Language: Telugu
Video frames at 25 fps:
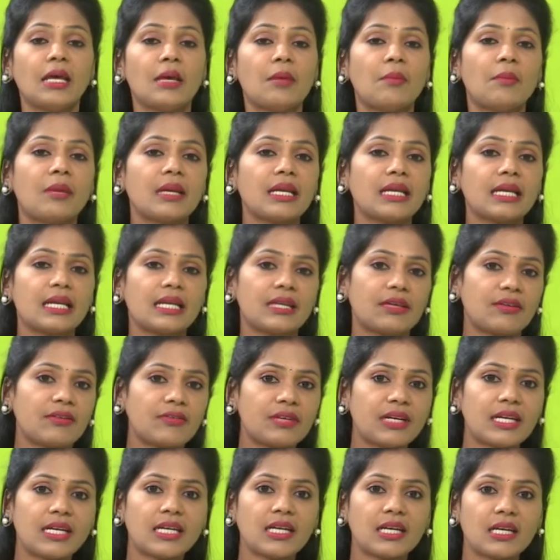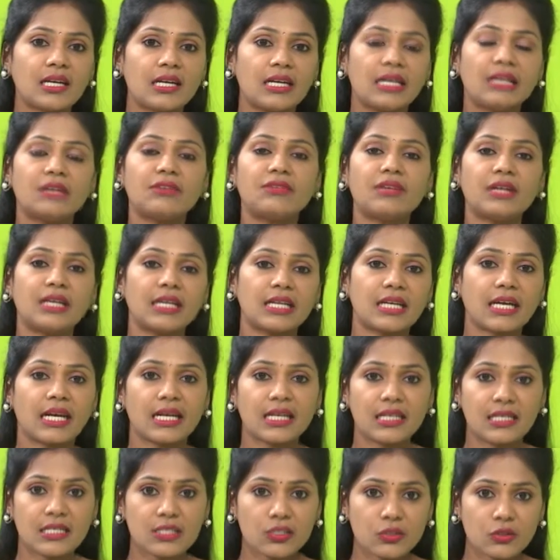మనకి డెఫినెట్గా డిఫరెంట్
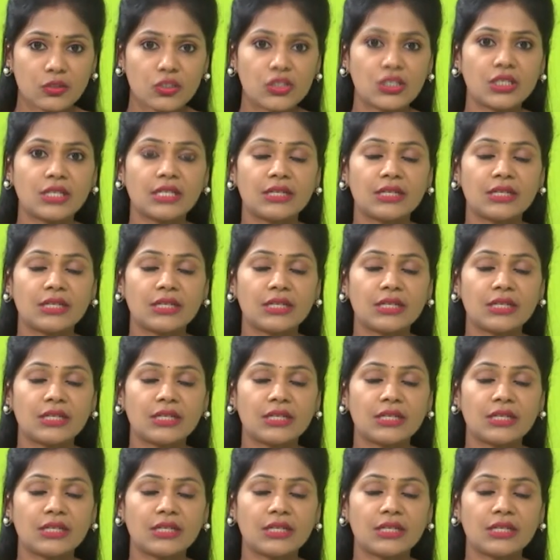కైండ్స్ నుంచి